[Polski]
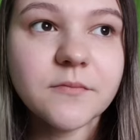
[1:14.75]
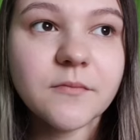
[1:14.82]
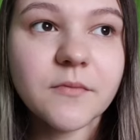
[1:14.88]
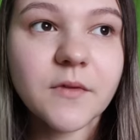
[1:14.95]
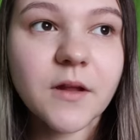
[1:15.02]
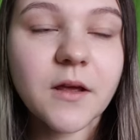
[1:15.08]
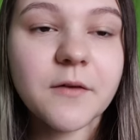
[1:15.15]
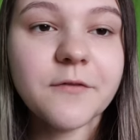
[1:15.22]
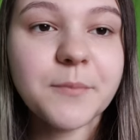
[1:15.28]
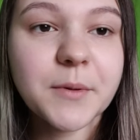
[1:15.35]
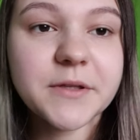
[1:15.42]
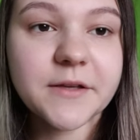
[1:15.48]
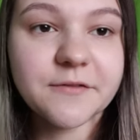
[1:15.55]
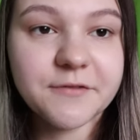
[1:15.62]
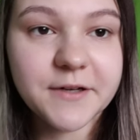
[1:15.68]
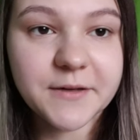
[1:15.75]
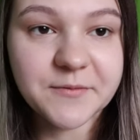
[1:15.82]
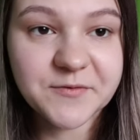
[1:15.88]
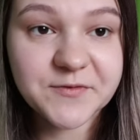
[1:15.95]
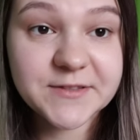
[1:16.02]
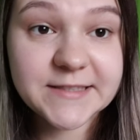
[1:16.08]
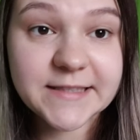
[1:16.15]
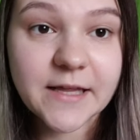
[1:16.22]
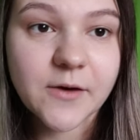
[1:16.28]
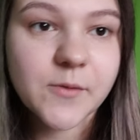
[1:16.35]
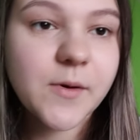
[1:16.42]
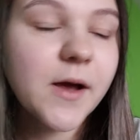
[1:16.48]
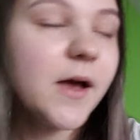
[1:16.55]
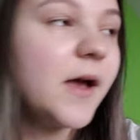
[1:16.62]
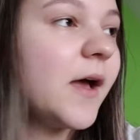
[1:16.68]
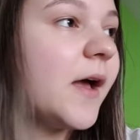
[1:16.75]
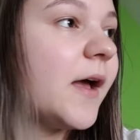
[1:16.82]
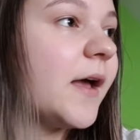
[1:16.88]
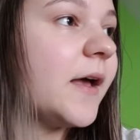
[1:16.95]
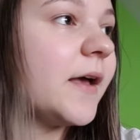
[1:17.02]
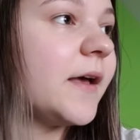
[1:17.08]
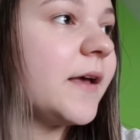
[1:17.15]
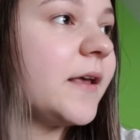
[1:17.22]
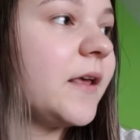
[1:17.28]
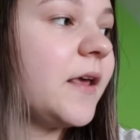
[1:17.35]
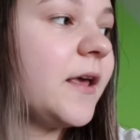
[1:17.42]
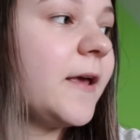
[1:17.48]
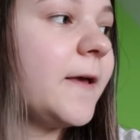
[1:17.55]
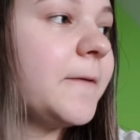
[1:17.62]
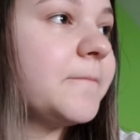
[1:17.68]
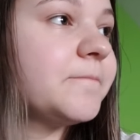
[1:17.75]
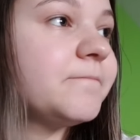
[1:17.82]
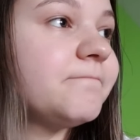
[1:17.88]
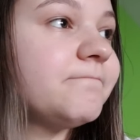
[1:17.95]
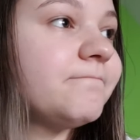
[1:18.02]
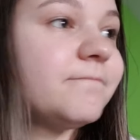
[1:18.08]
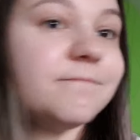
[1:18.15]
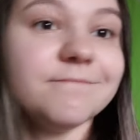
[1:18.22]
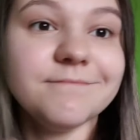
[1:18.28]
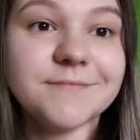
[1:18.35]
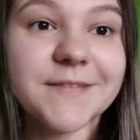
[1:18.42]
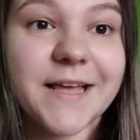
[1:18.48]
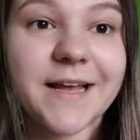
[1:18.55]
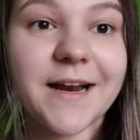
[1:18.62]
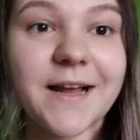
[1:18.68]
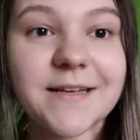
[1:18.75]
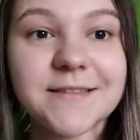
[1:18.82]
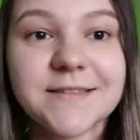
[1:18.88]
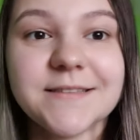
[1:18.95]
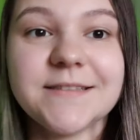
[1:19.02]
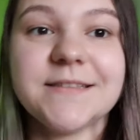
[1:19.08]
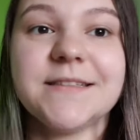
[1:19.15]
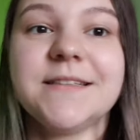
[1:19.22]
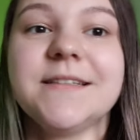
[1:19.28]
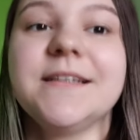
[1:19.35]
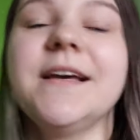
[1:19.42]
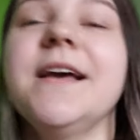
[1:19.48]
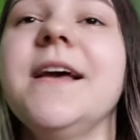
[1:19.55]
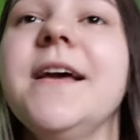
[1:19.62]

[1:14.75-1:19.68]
Mm, potem Filip wstał i Teraz y,